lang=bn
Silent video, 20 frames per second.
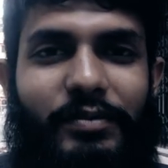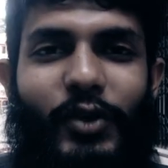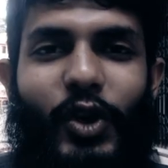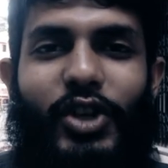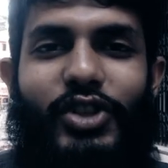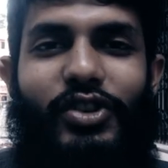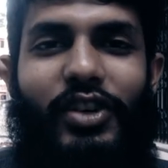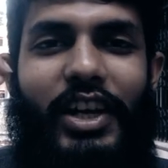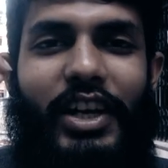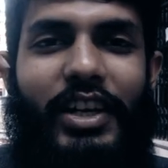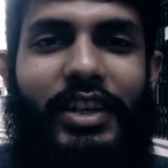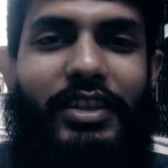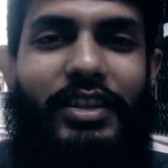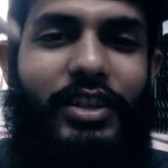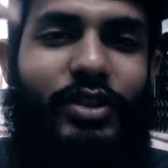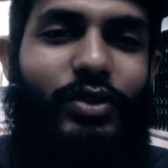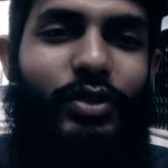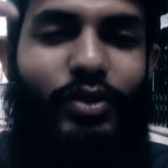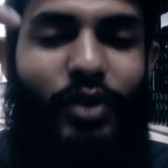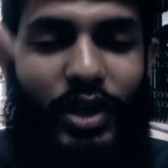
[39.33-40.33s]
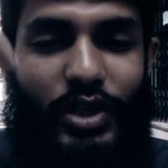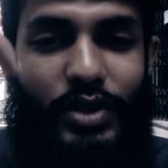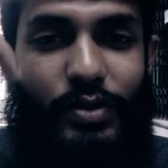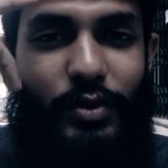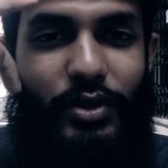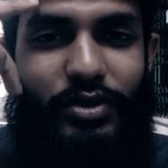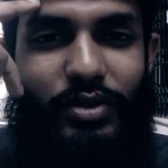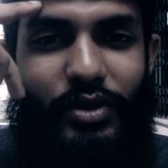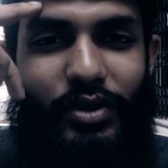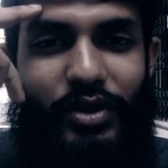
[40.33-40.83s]
দশ ডলারে যেহেতু দশ
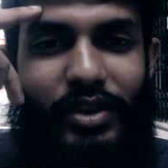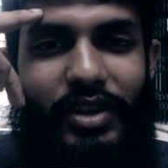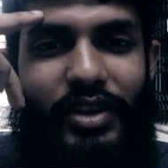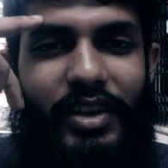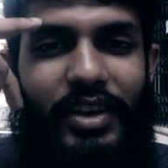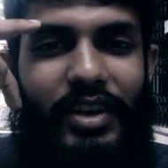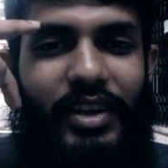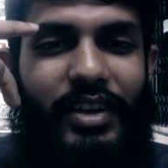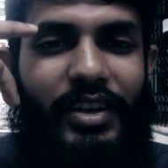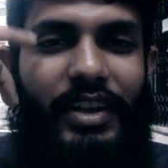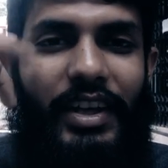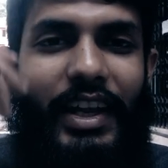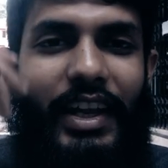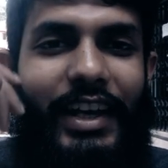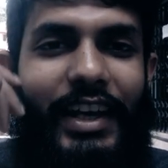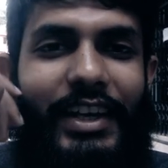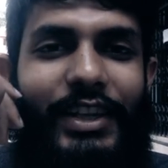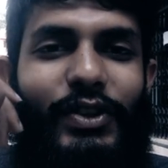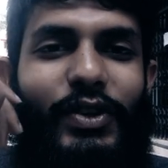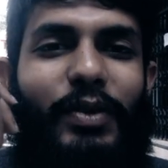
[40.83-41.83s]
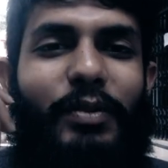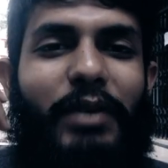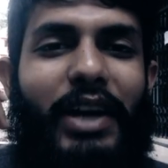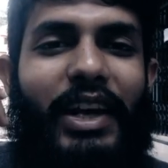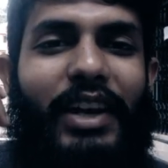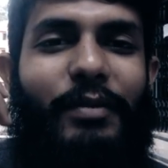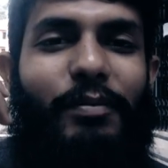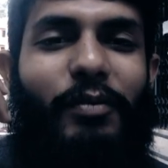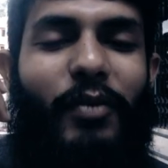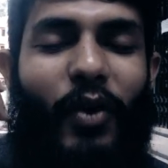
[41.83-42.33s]
বছর এটা তো
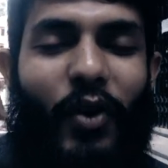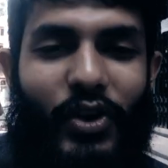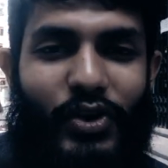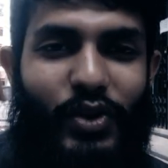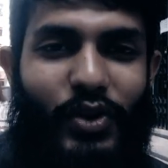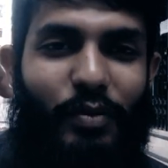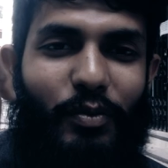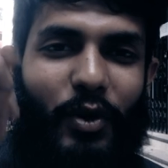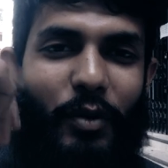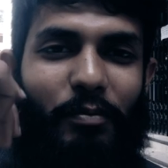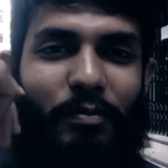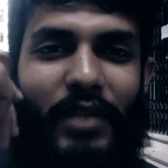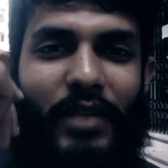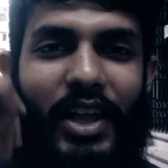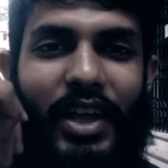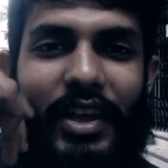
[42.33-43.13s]
মানে অসম্ভব